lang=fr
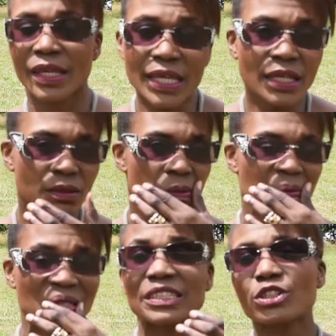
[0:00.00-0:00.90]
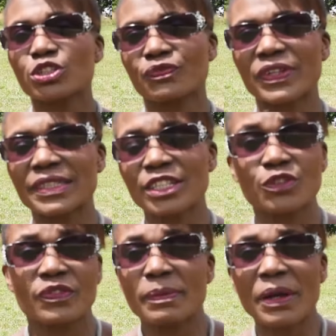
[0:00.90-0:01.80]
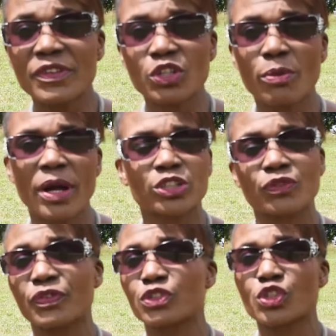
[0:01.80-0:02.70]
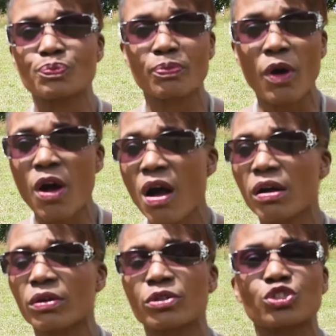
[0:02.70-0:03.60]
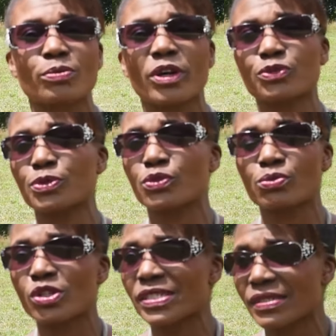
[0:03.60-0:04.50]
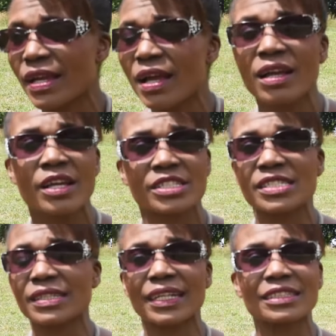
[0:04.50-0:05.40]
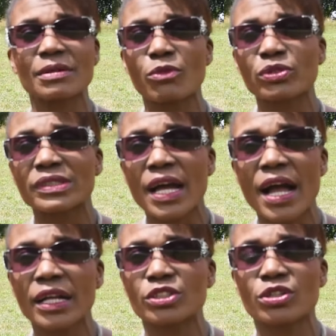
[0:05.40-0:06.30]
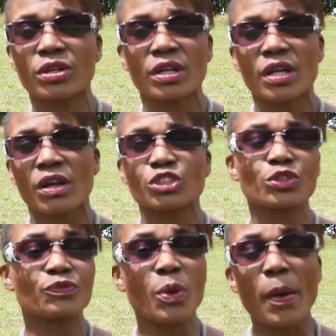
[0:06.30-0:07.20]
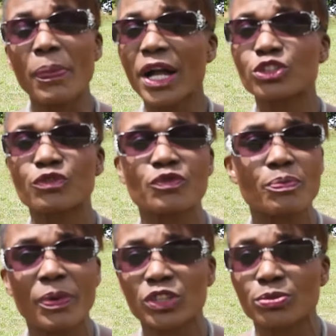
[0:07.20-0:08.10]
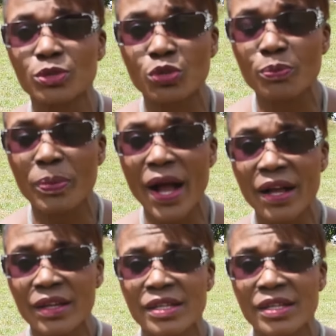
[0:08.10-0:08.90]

Et qu'est-ce que je faisais Je vivais ma vie normale. Je fais du sport, euh, je mange plus ou moins sain, j'escalade les montagnes, je ne bois pas, je ne fume pas, je ne me drogue pas.